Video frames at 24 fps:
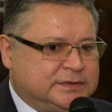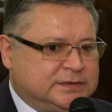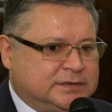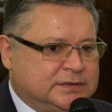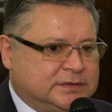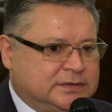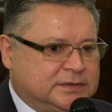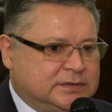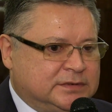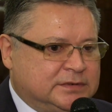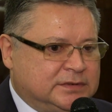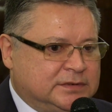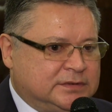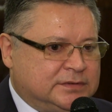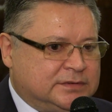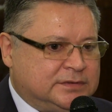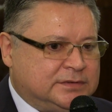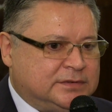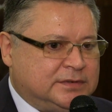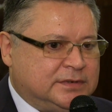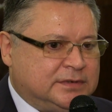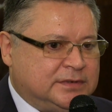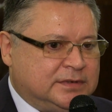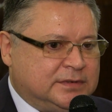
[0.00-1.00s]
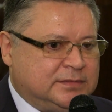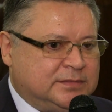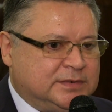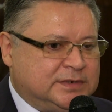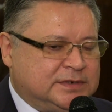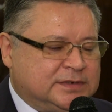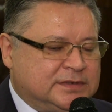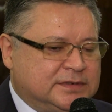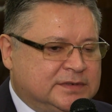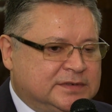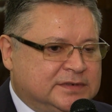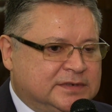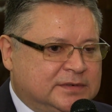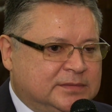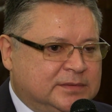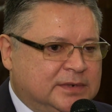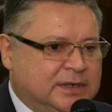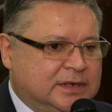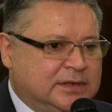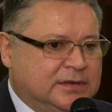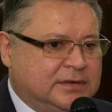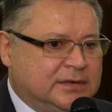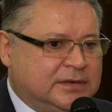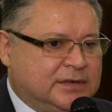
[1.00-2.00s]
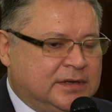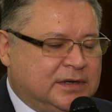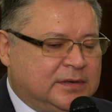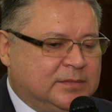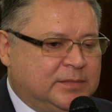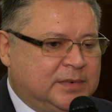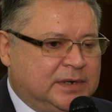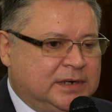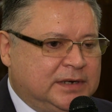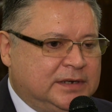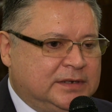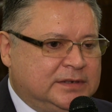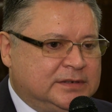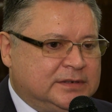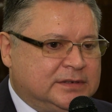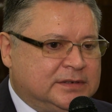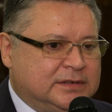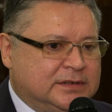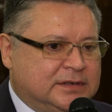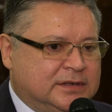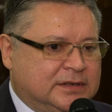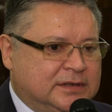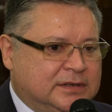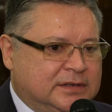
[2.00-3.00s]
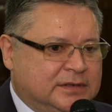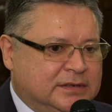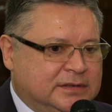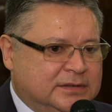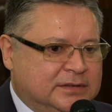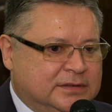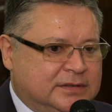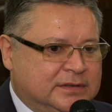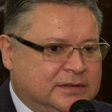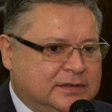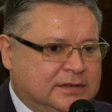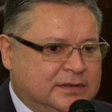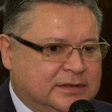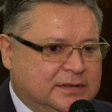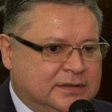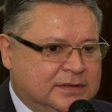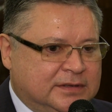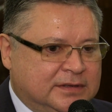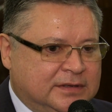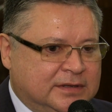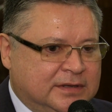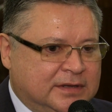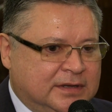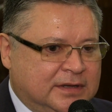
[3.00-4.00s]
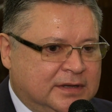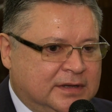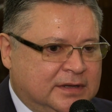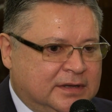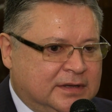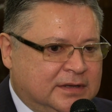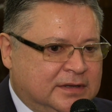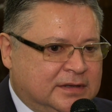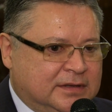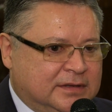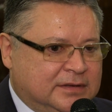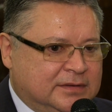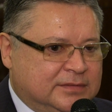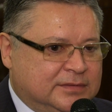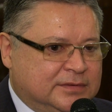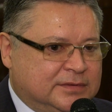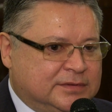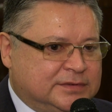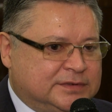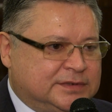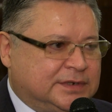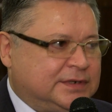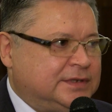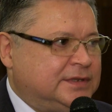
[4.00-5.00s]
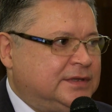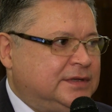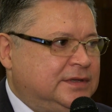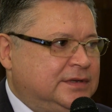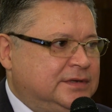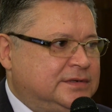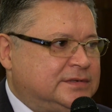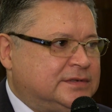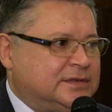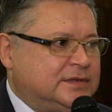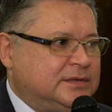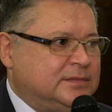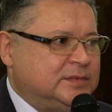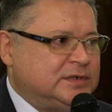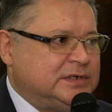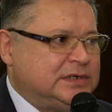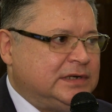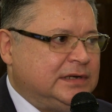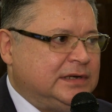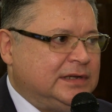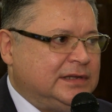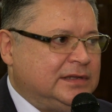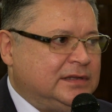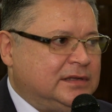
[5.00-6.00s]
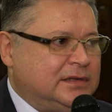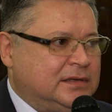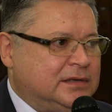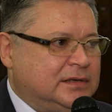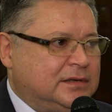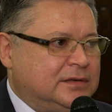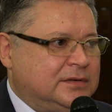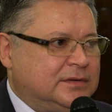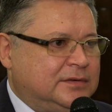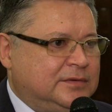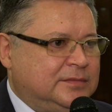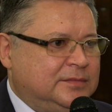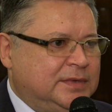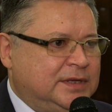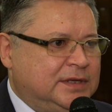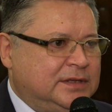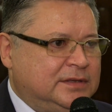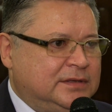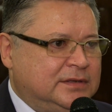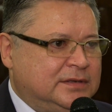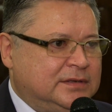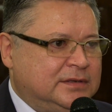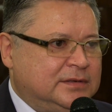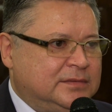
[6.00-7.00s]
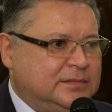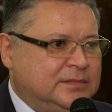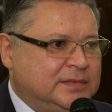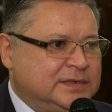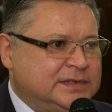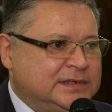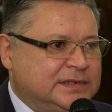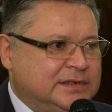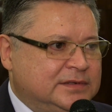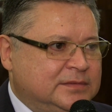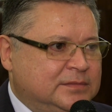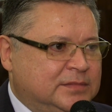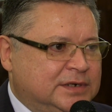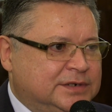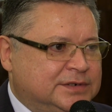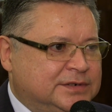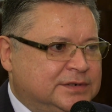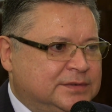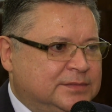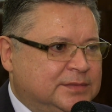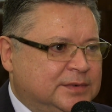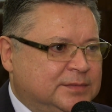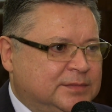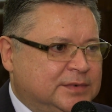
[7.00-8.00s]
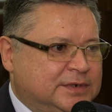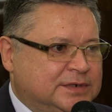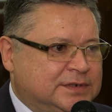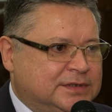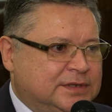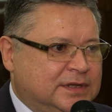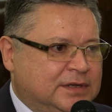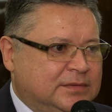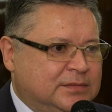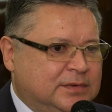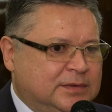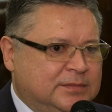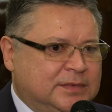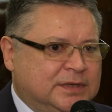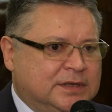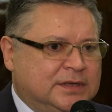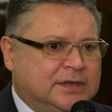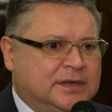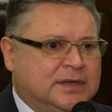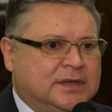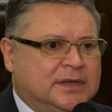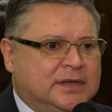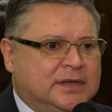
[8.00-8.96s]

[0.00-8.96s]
э, Нурсултана Абича Назарбаева как политика – это его стратегическое мышление, умение мыслить большими масштабами,